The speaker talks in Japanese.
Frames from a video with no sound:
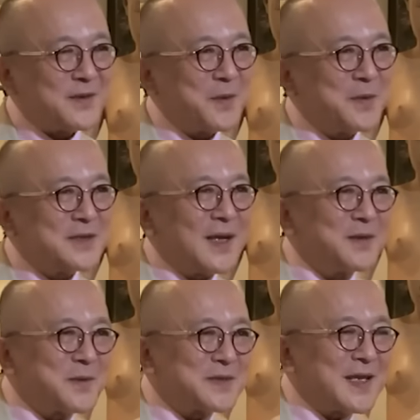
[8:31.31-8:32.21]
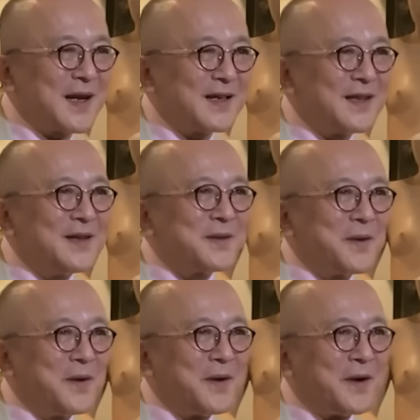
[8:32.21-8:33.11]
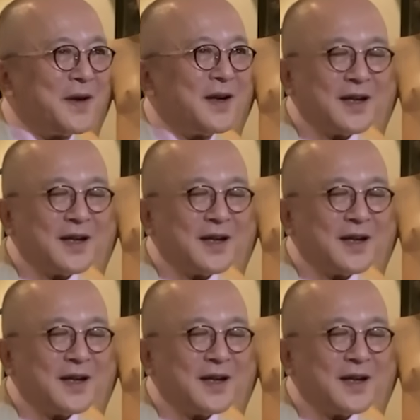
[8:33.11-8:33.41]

そこちゃんとしていかないと、